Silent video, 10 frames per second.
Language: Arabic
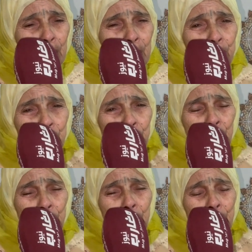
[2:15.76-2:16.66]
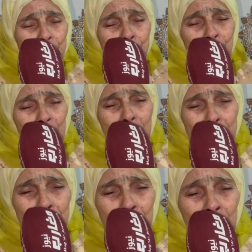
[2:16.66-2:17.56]
غنشوفك ونبرك
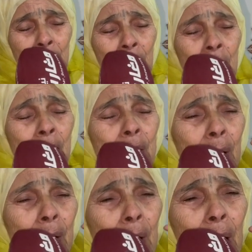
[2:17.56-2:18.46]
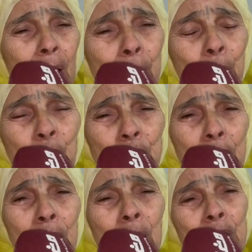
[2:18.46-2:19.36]
معاك النهار نموت
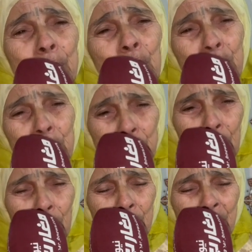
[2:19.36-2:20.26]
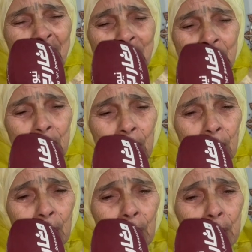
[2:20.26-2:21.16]
انا ولا تموت انت
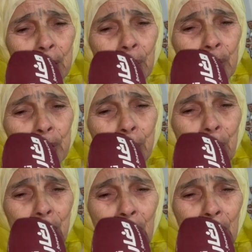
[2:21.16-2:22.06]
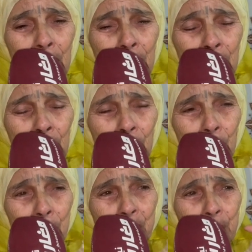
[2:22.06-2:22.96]
اخنا لك وليدي بالله
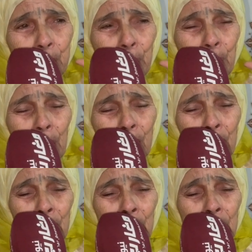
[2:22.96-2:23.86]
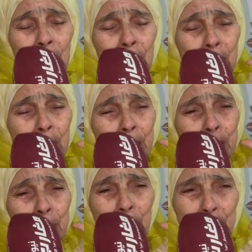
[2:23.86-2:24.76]
والمزولة اللي رضعتي
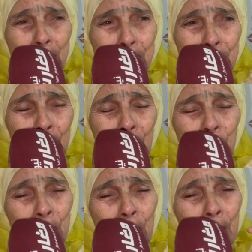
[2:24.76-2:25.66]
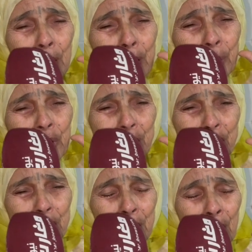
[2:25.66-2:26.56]
مني والدار اللي ركبتي
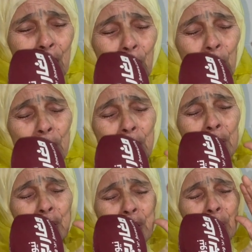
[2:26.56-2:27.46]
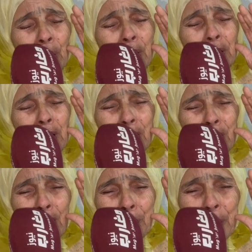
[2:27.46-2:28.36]
فيه والكرشة وليدي اللي
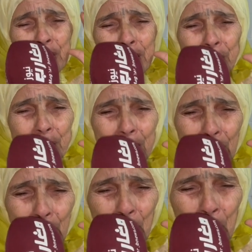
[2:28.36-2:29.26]
تخبصتي فيها